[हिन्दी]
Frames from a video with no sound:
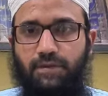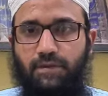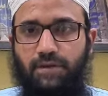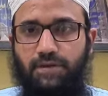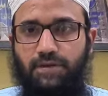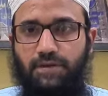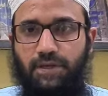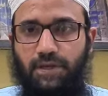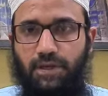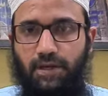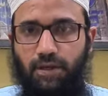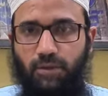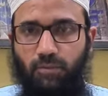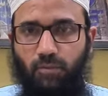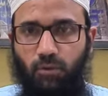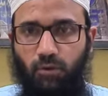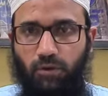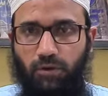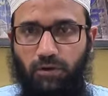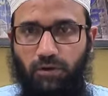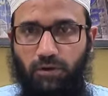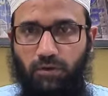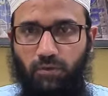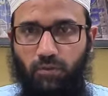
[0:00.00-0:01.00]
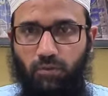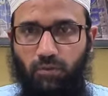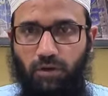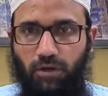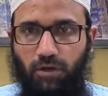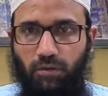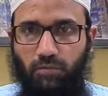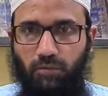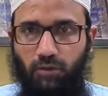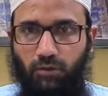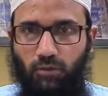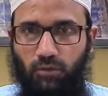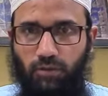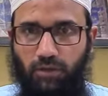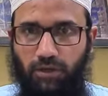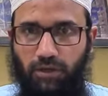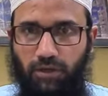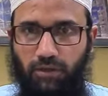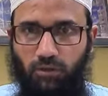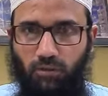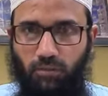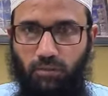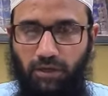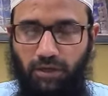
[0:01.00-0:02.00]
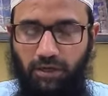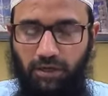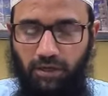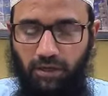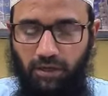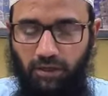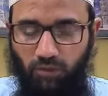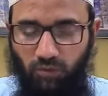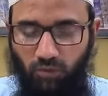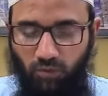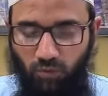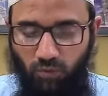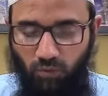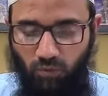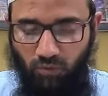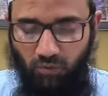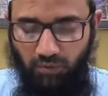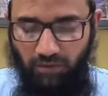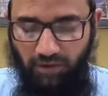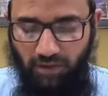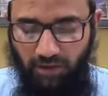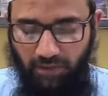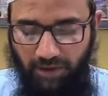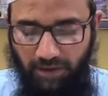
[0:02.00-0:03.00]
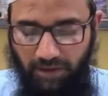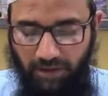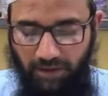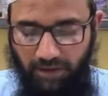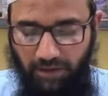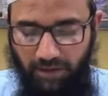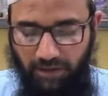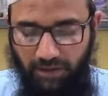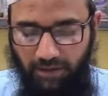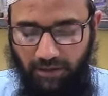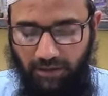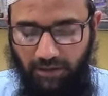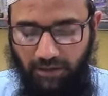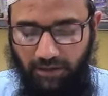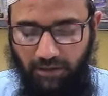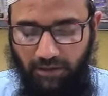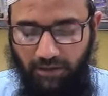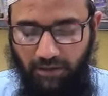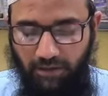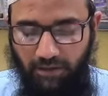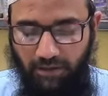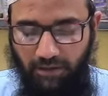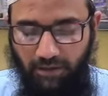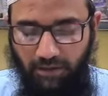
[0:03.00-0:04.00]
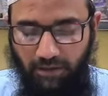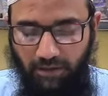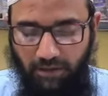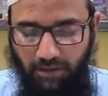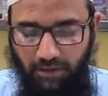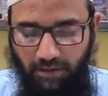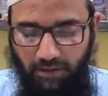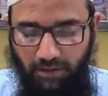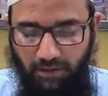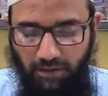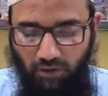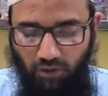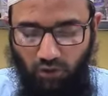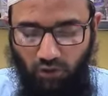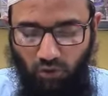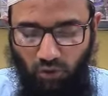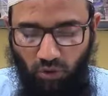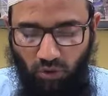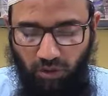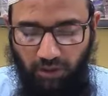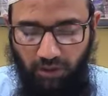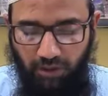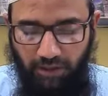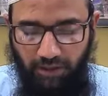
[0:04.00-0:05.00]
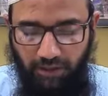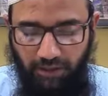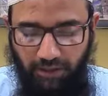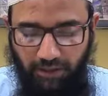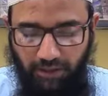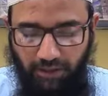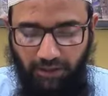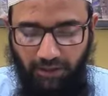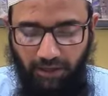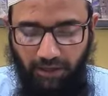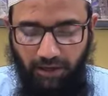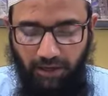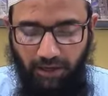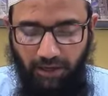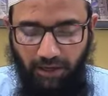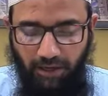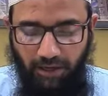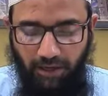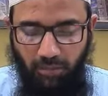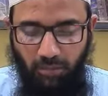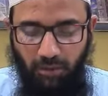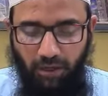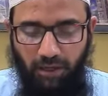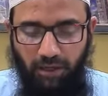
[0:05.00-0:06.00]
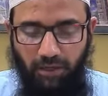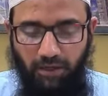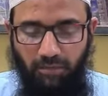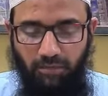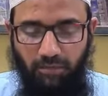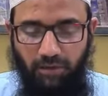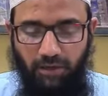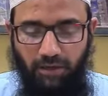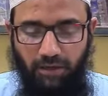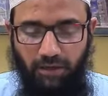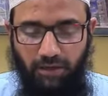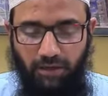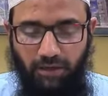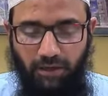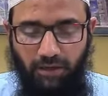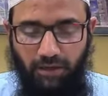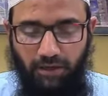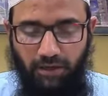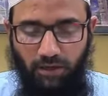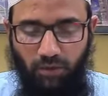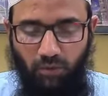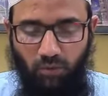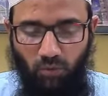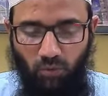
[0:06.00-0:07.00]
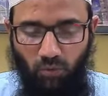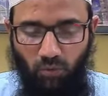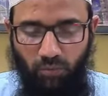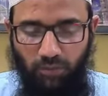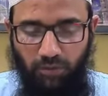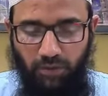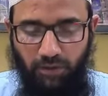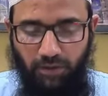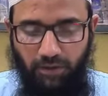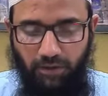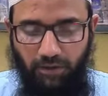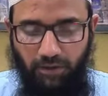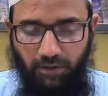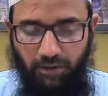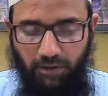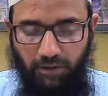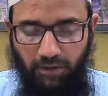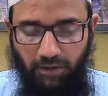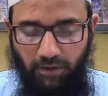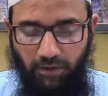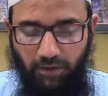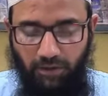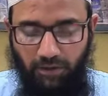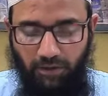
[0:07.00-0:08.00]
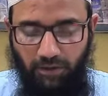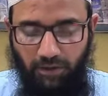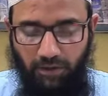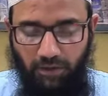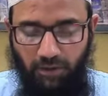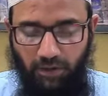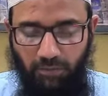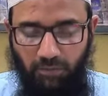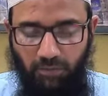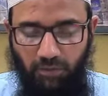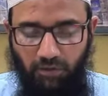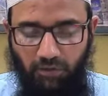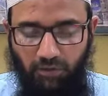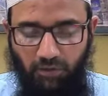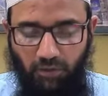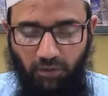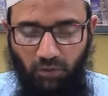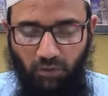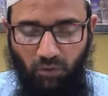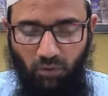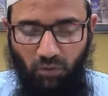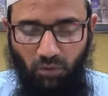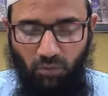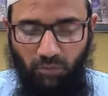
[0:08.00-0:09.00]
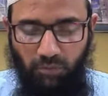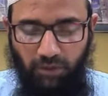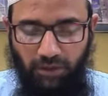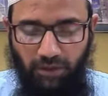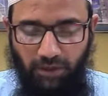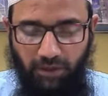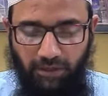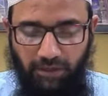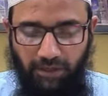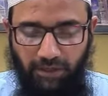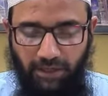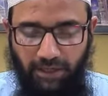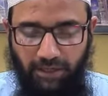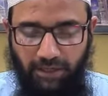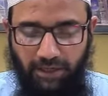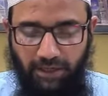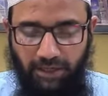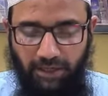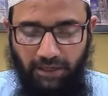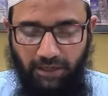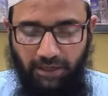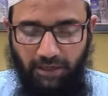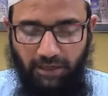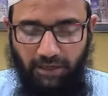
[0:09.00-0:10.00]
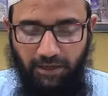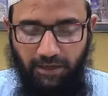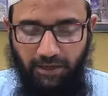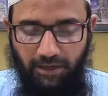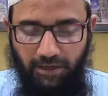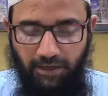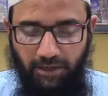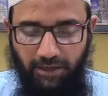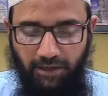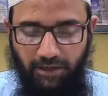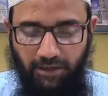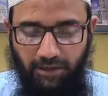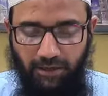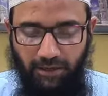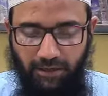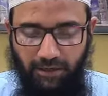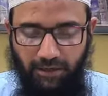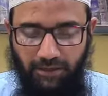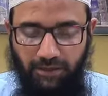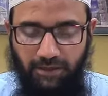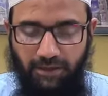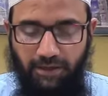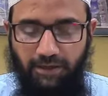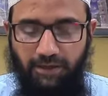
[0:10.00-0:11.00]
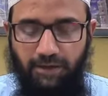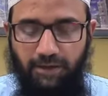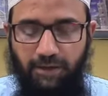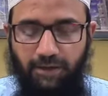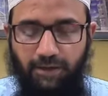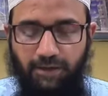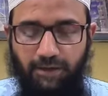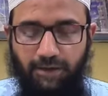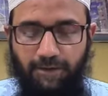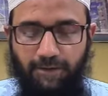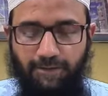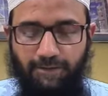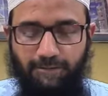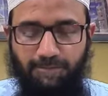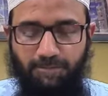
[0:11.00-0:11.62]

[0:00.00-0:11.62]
असलकम वरहमल वरक सवाल ये है शोहर के इंतकाल के बाद मेहर का क्या हुक्म है क्या बीवी को मेहर दिया जाएगा या नहीं दिया जाएगा